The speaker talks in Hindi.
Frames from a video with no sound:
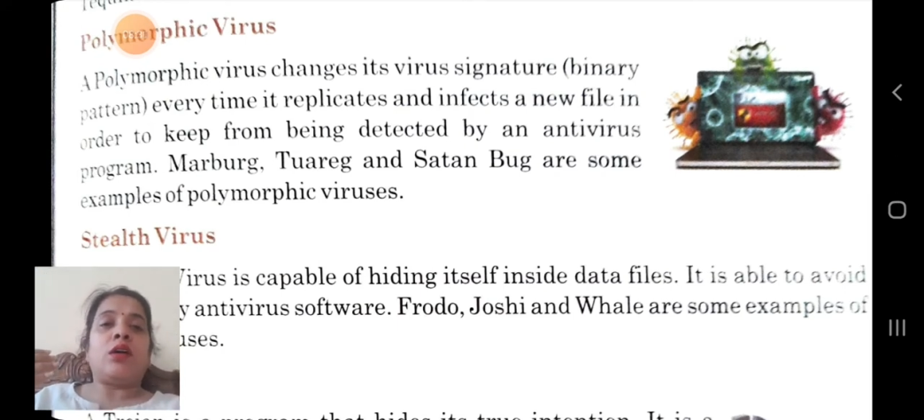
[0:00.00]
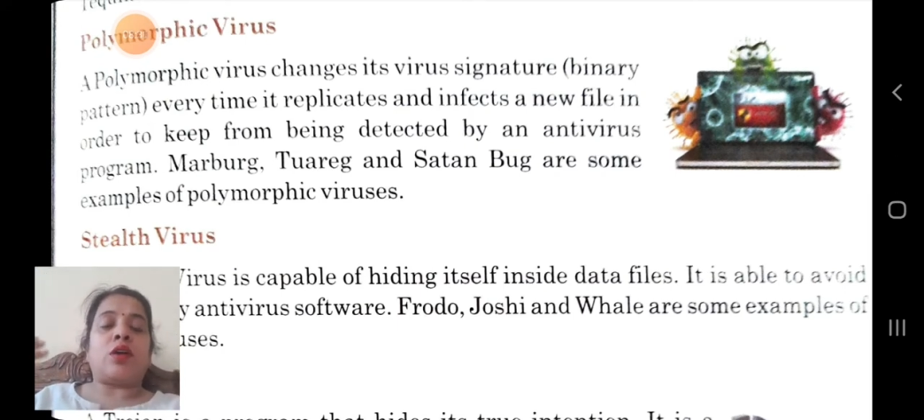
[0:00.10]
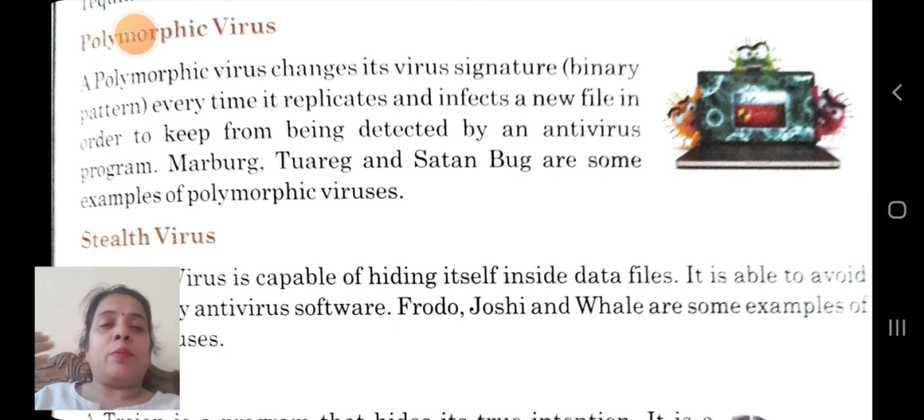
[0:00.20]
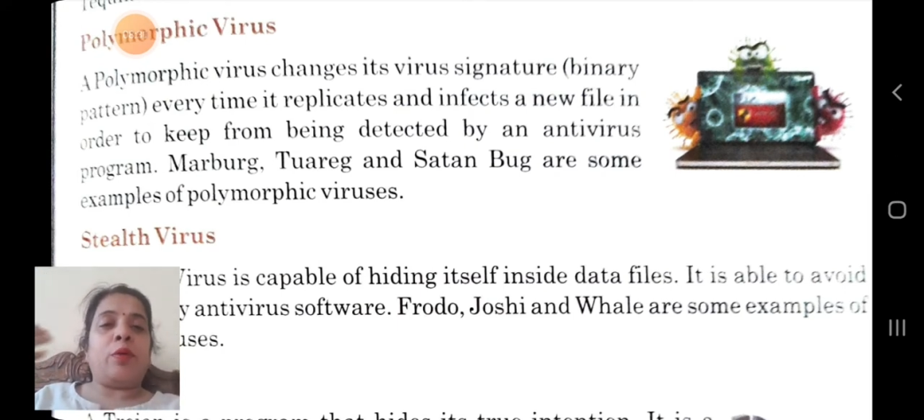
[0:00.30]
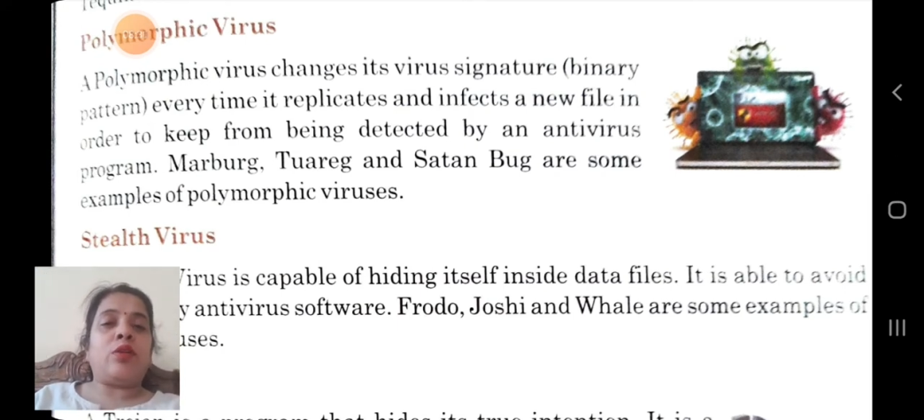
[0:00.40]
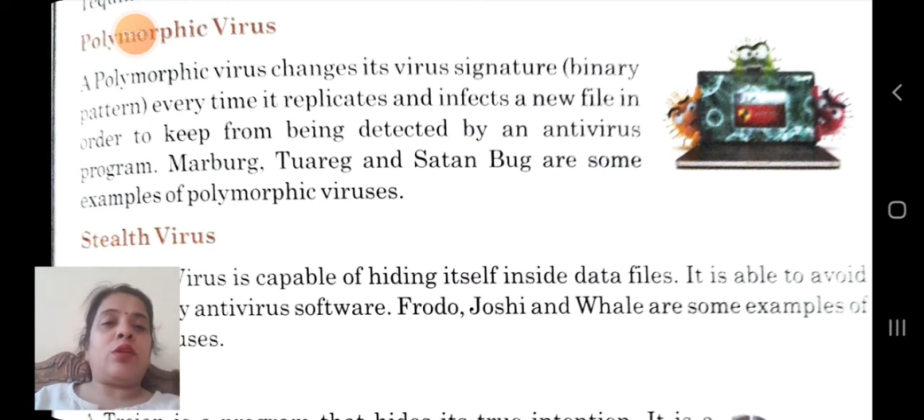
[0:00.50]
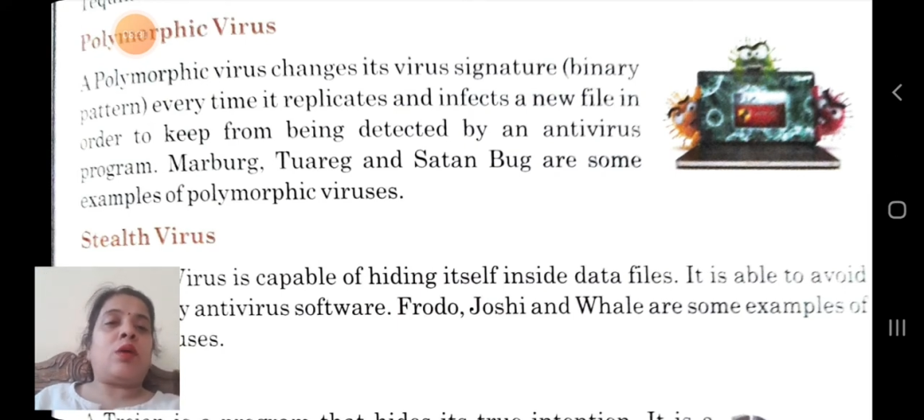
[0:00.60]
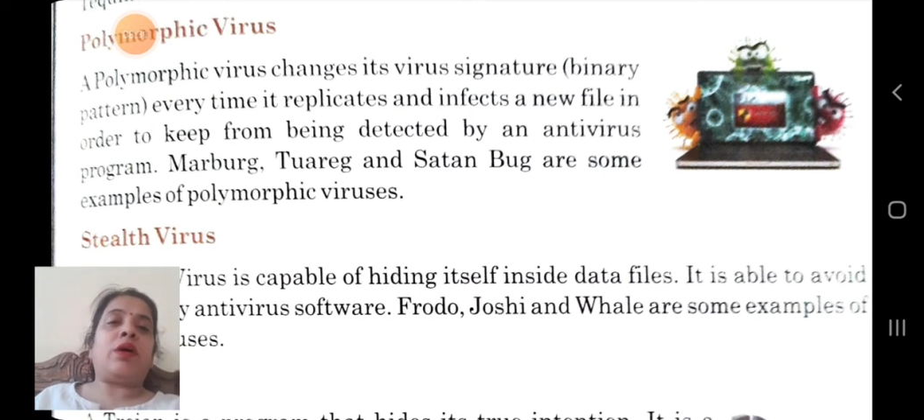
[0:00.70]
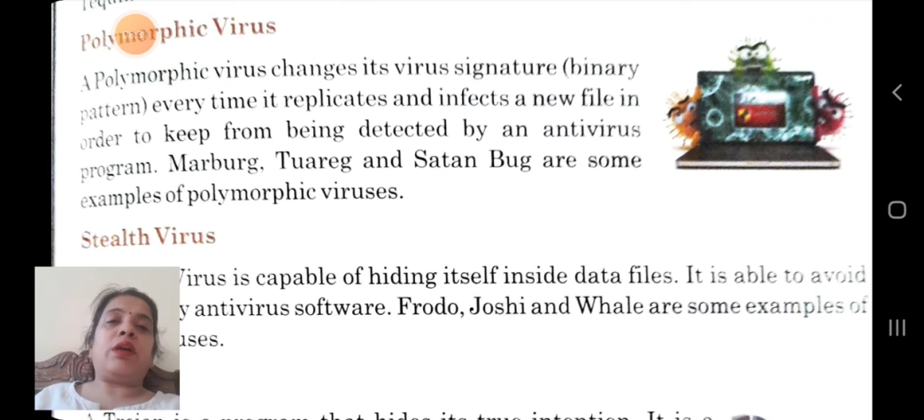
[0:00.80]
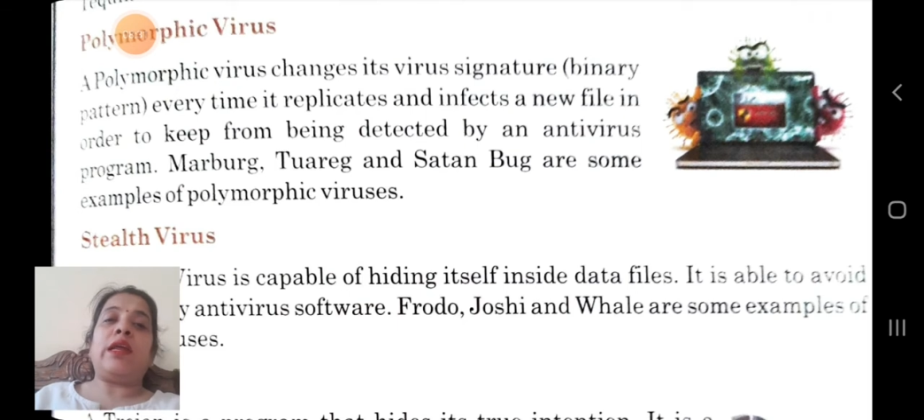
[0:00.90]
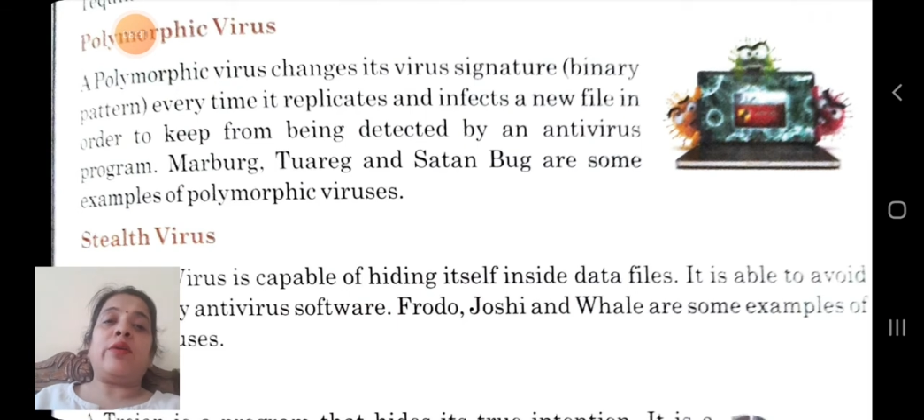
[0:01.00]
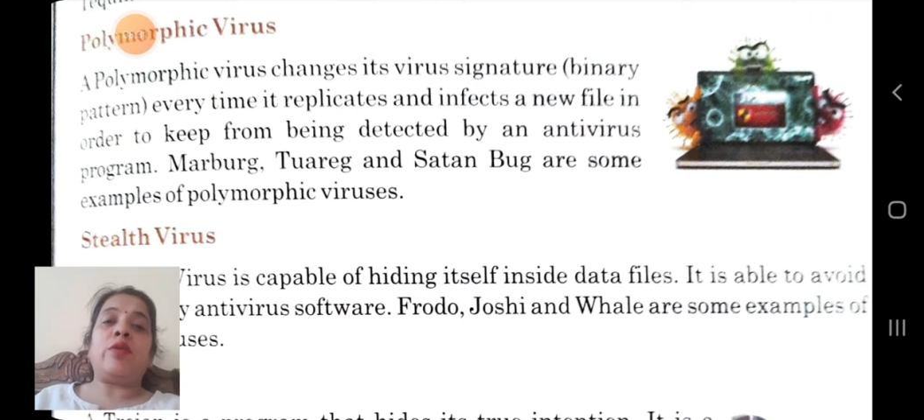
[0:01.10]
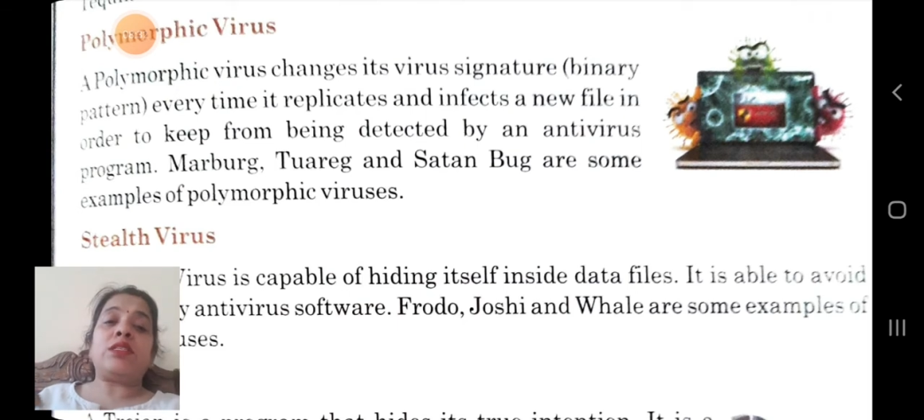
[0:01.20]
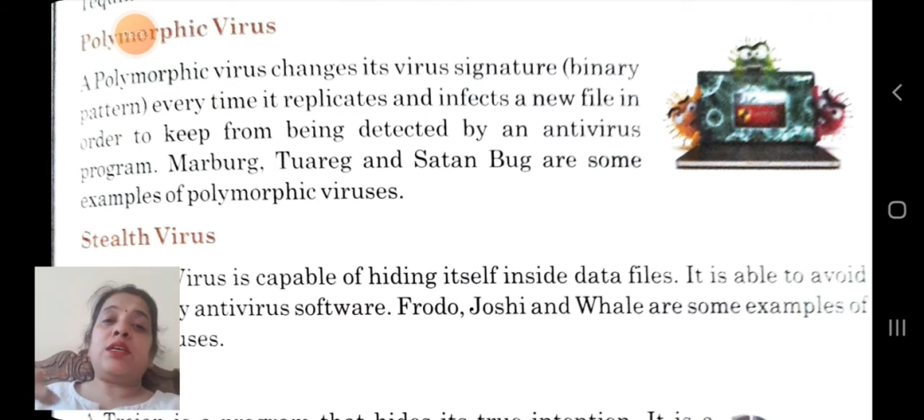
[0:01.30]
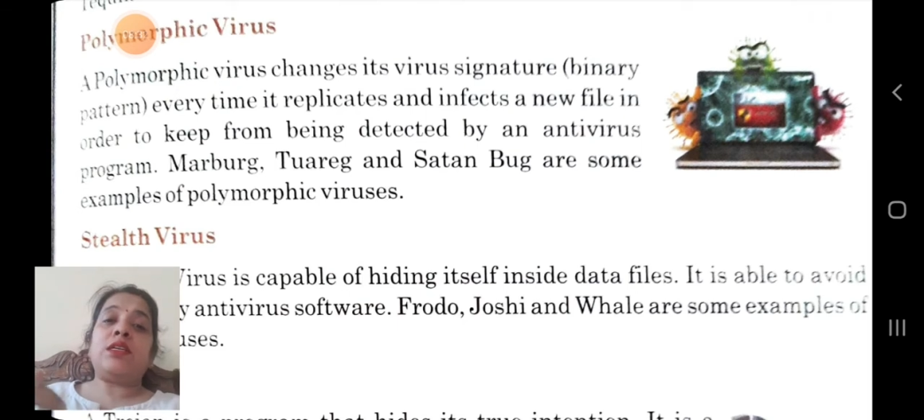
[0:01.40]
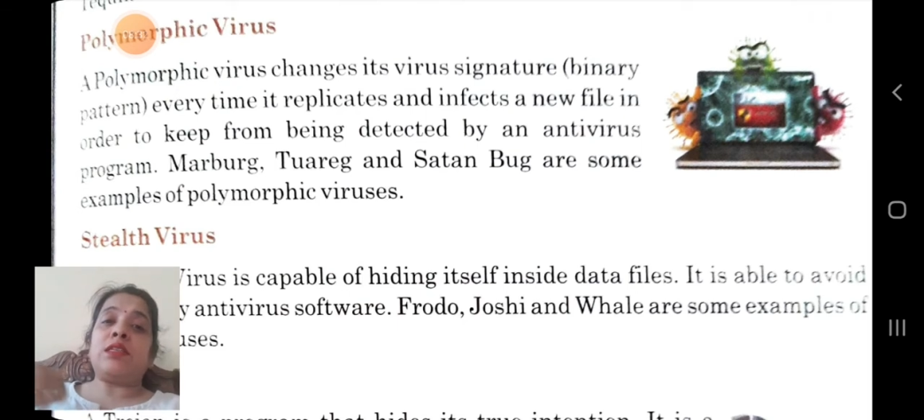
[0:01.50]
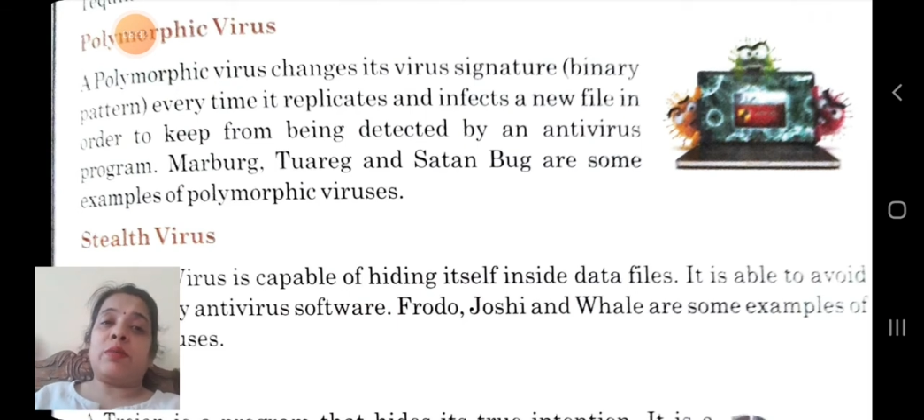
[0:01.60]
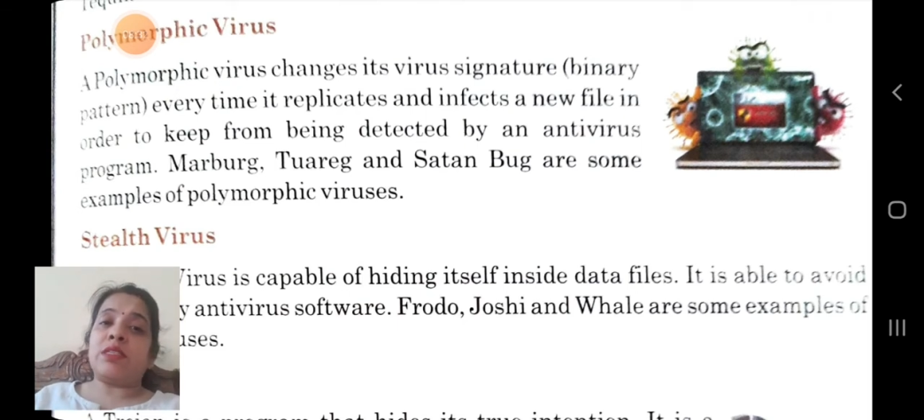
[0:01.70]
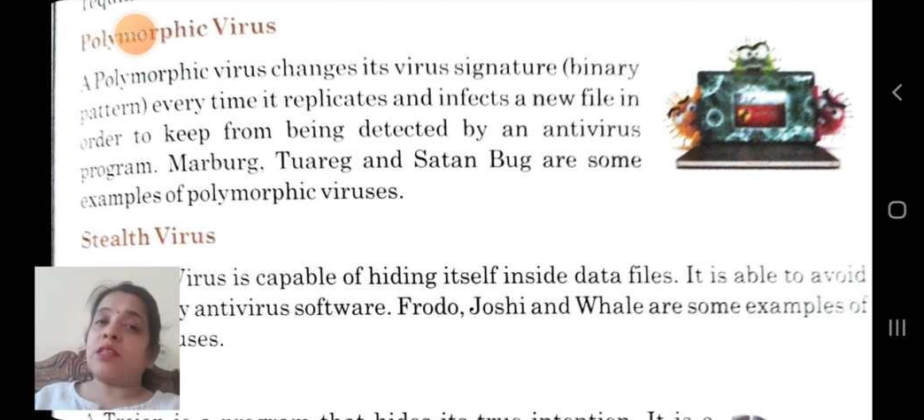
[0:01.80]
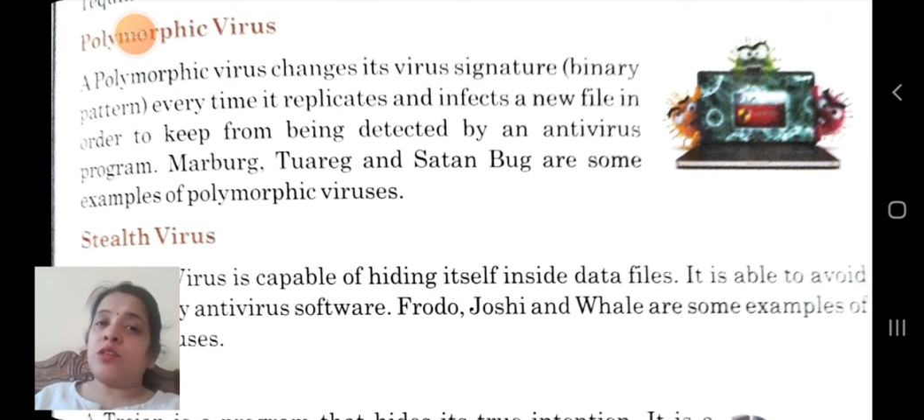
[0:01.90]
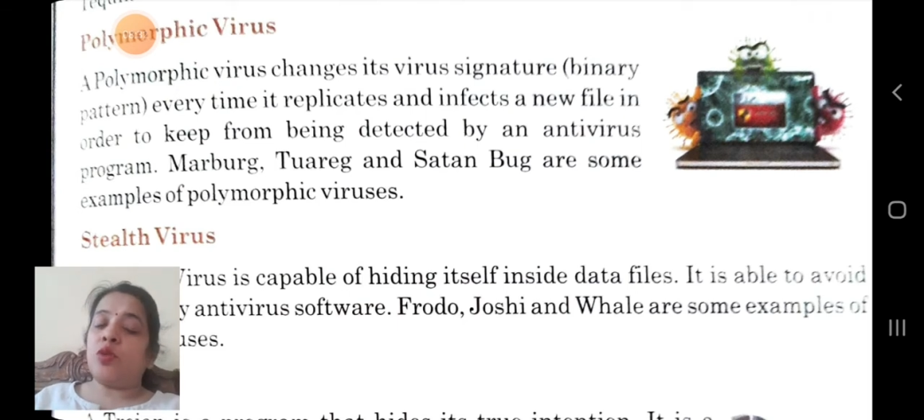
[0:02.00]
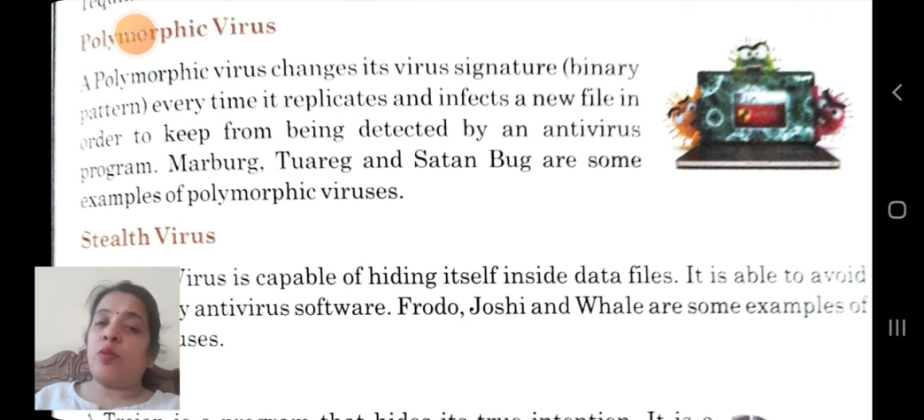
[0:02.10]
कंप्यूटर हमारी लैंग्वेज नहीं समझता है